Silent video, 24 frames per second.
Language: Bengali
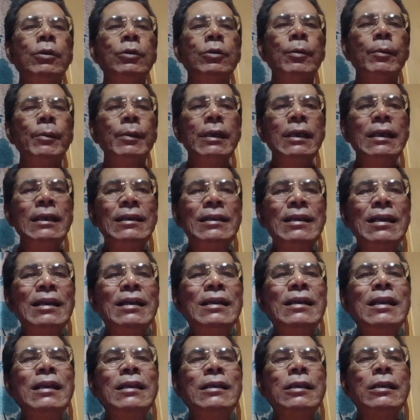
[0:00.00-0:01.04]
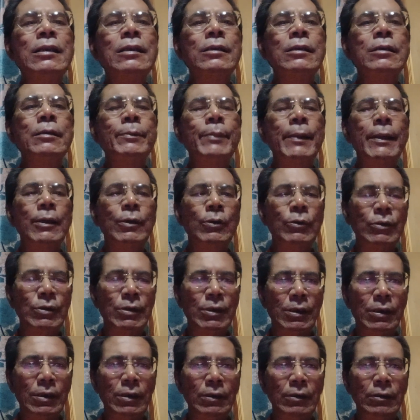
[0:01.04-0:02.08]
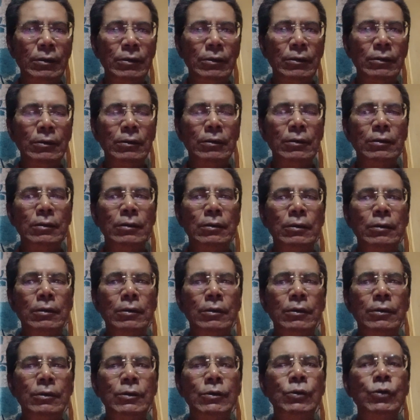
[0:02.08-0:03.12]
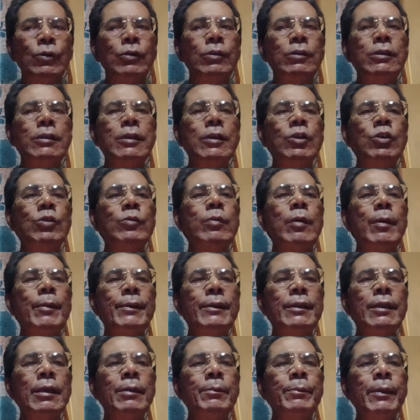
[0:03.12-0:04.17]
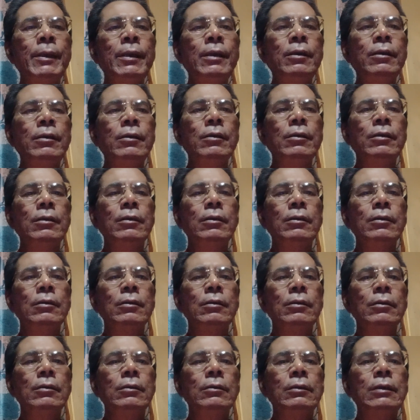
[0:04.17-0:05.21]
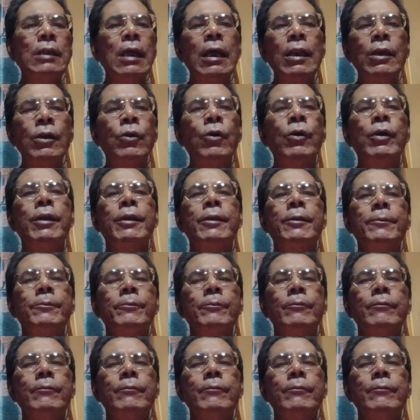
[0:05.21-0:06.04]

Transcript: সব ইন্টারনেটের কৃপায় হচ্ছে সত্যি একটু ভেবে দেখবেন তা নয়